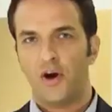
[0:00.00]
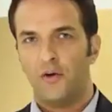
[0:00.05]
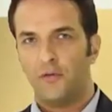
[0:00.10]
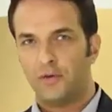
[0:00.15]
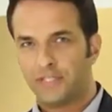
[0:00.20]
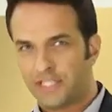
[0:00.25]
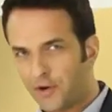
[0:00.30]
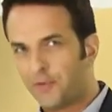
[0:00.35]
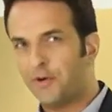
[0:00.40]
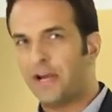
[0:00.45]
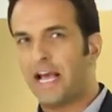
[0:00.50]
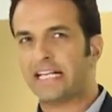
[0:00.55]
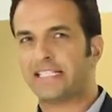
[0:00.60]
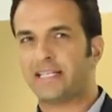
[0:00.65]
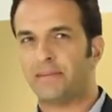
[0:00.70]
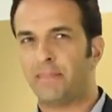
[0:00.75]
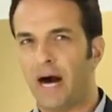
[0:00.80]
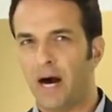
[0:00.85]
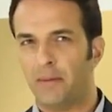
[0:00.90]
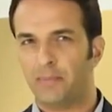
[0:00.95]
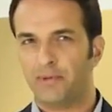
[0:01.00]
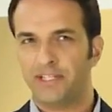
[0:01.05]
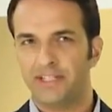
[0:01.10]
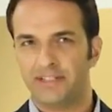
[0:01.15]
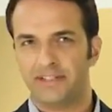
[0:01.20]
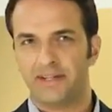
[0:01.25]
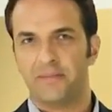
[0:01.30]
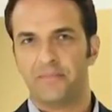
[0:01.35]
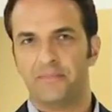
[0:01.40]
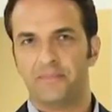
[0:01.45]
Você conhece a Barra
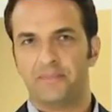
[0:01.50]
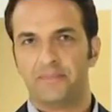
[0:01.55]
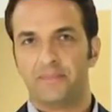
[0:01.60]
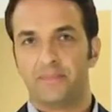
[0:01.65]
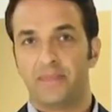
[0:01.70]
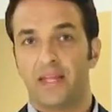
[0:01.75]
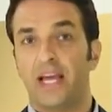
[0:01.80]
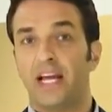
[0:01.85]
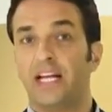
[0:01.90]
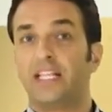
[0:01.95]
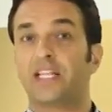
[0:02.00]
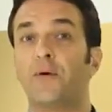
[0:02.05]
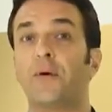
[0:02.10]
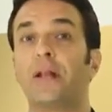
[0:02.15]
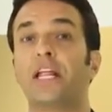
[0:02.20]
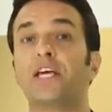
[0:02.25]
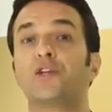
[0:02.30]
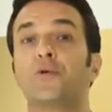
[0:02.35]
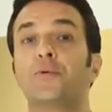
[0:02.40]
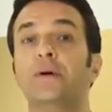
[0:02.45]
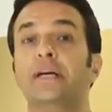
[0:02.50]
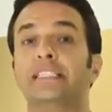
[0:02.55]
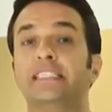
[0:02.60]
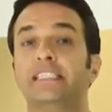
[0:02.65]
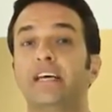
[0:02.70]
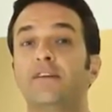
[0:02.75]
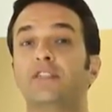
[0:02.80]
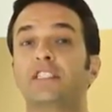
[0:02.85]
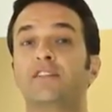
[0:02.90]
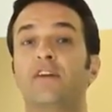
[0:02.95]
Bonita? Então, além de
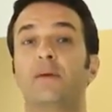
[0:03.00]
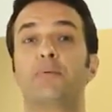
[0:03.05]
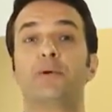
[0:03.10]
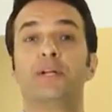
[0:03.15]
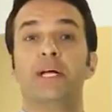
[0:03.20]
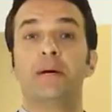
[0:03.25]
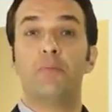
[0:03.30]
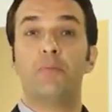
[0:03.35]
conhecer, você vai poder